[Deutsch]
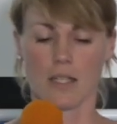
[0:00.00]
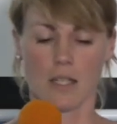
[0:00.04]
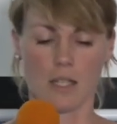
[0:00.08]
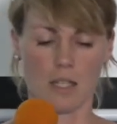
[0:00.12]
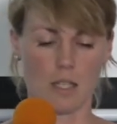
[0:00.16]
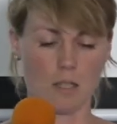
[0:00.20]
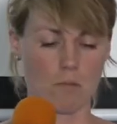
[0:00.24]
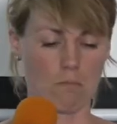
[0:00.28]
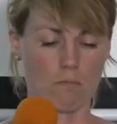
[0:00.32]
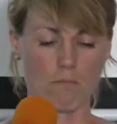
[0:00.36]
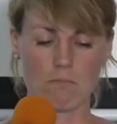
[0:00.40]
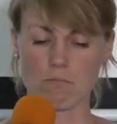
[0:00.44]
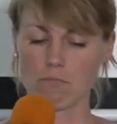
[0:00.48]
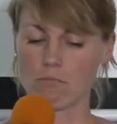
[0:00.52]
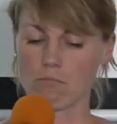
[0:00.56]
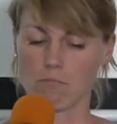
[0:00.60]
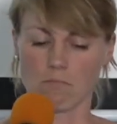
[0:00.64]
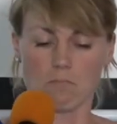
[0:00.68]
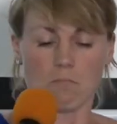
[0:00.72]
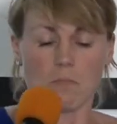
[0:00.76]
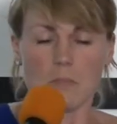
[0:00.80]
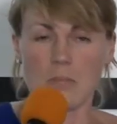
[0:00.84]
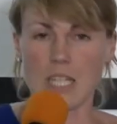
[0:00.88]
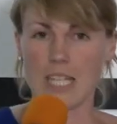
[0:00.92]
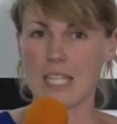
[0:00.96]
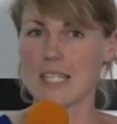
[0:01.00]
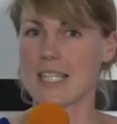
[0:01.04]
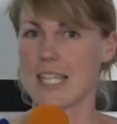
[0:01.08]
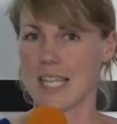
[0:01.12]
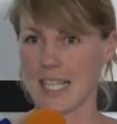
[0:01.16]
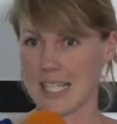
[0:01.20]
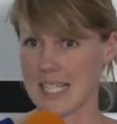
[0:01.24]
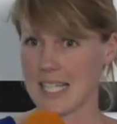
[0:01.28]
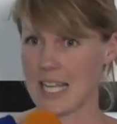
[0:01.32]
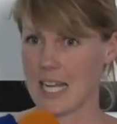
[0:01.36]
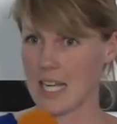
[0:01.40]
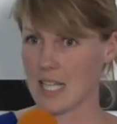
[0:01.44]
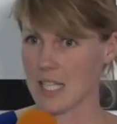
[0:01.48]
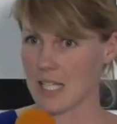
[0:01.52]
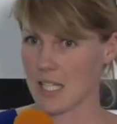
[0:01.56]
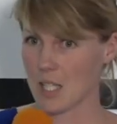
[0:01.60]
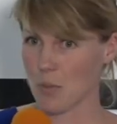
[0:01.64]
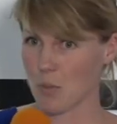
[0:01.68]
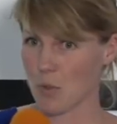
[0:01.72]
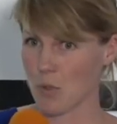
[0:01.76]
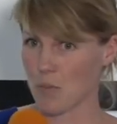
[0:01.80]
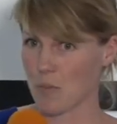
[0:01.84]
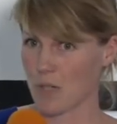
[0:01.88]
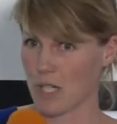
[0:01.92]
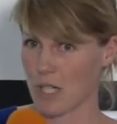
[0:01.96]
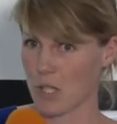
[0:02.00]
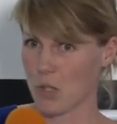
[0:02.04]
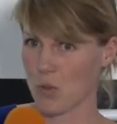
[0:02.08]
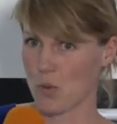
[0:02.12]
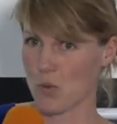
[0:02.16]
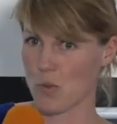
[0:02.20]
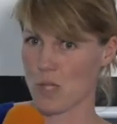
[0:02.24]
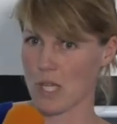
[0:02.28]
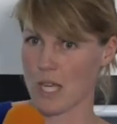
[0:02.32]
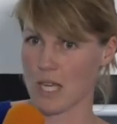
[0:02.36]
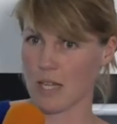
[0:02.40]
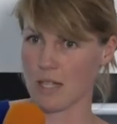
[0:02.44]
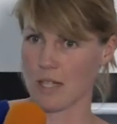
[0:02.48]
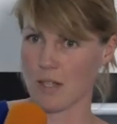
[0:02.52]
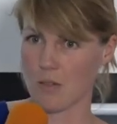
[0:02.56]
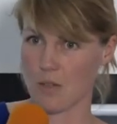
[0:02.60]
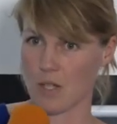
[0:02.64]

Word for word: Ähm, der ist 86, muss man dazu sagen.